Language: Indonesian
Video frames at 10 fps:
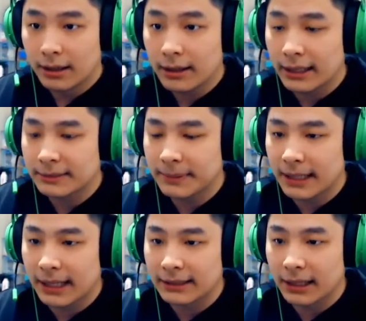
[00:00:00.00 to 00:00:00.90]
Oke, okay,
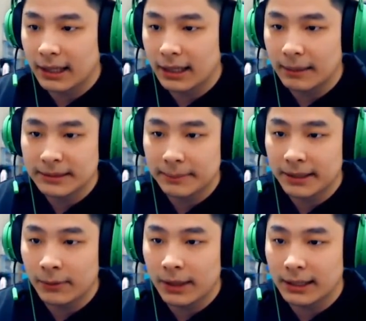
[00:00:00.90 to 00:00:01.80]
sebentar guys. Uh, yang bisa
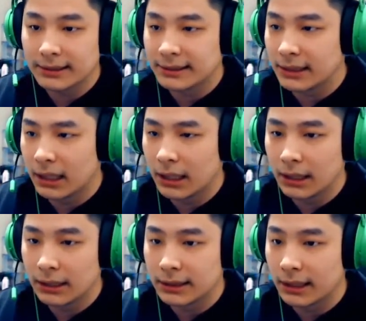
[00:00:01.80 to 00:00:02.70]
bintang 2 uh,
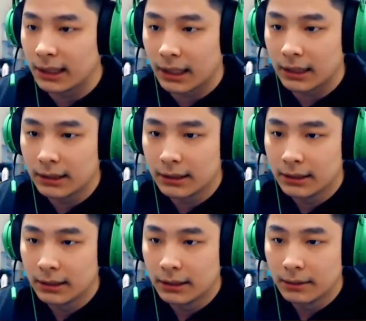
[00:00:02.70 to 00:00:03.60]
eh, si ini ya.
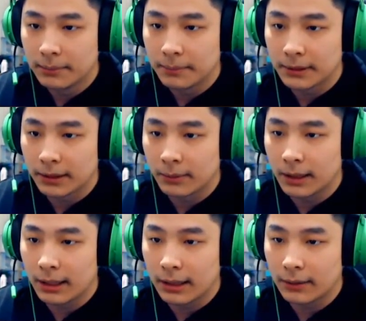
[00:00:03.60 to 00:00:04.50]
Bintang 2
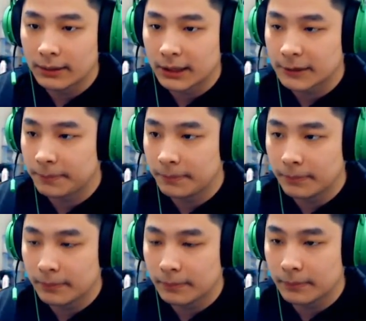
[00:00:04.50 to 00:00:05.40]
lalu attack
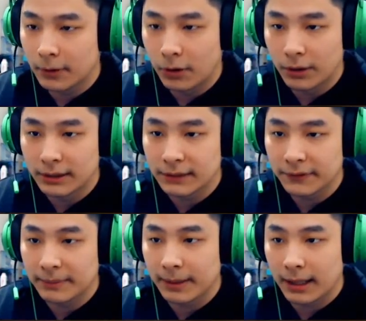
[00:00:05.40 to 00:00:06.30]
golden
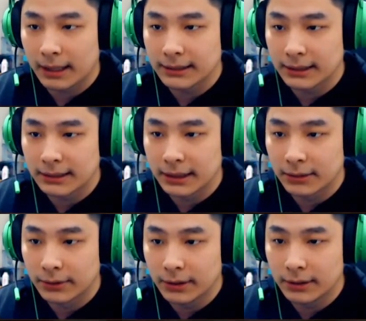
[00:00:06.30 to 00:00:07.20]
staff kita bakal kasih ke sini
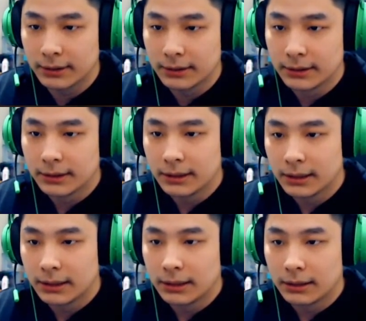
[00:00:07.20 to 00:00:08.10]
dulu.
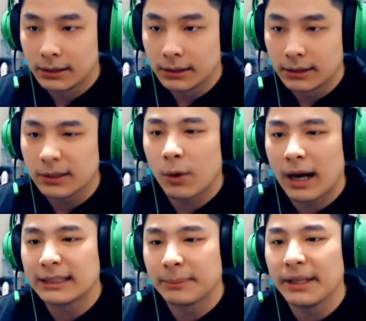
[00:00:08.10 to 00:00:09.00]
Kita
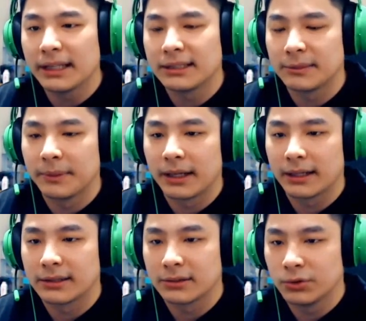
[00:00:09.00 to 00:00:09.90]
kurang item dikit sih
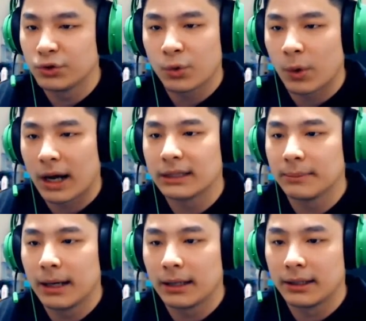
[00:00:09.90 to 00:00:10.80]
sebenarnya guys. Jujur kurang
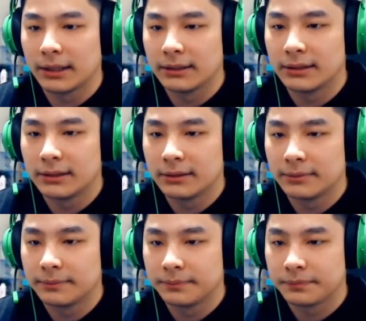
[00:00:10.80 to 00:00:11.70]
item banget ini guys.
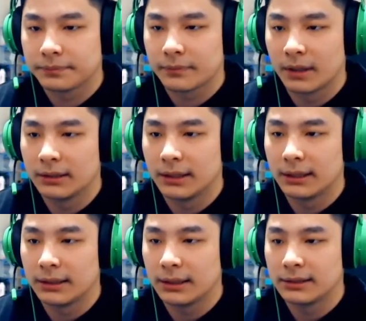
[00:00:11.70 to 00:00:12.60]
Ini
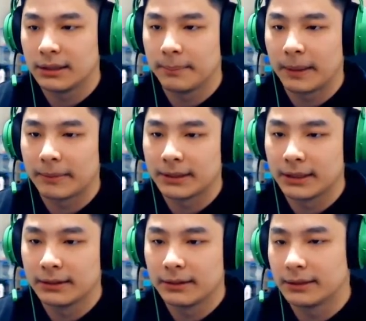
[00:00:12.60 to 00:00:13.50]
3 3 sini 4
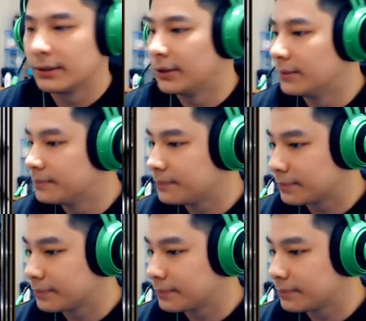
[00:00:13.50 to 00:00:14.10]
masih ya. Let's go yuk.